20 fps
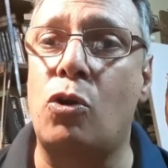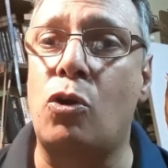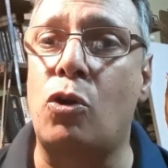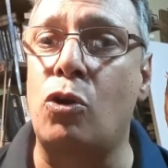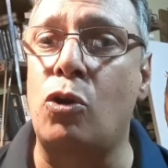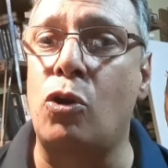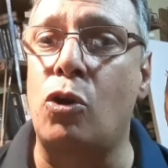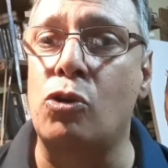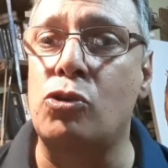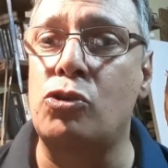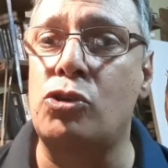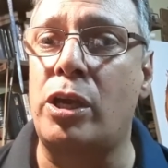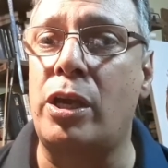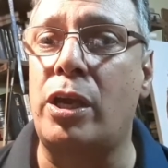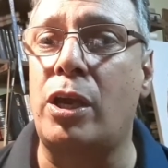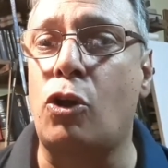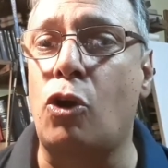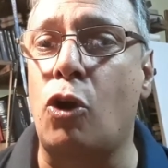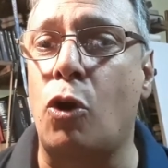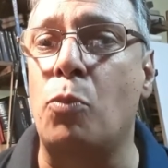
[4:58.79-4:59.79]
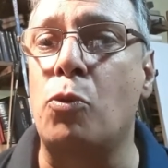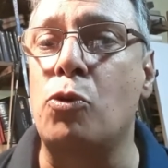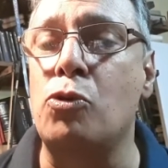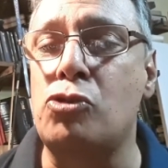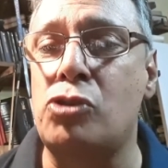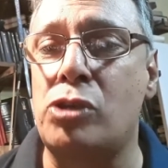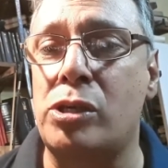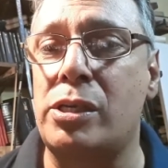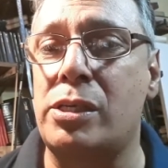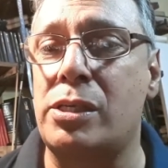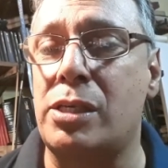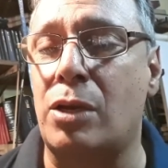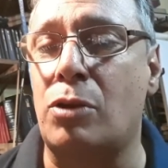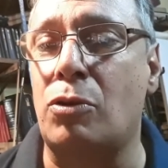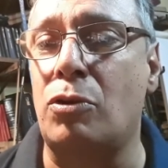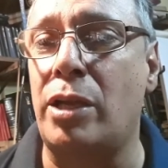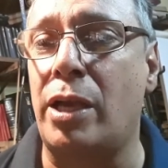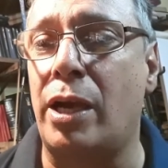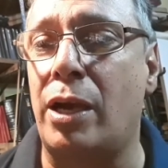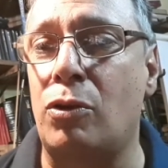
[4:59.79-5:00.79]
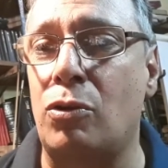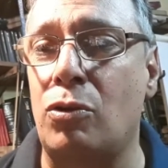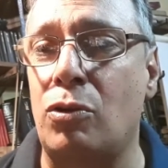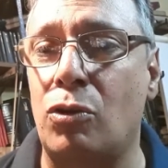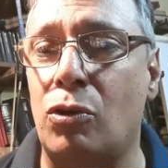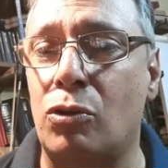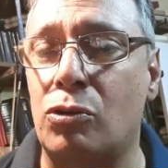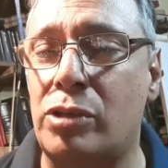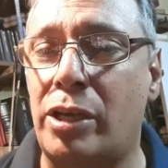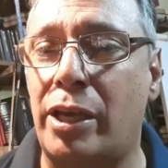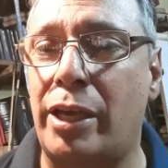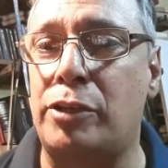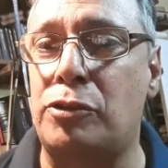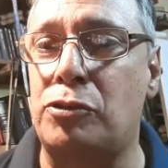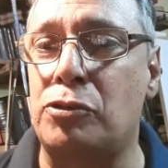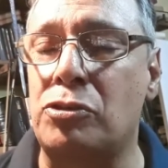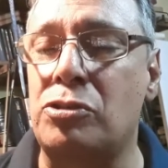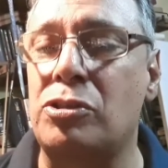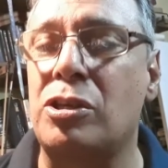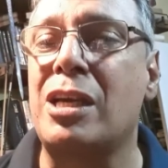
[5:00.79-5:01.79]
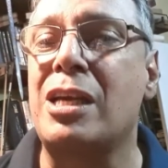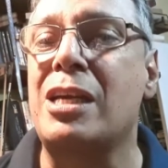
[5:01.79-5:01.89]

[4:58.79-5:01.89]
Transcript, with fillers: conoce cómo se desarrollaron los hechos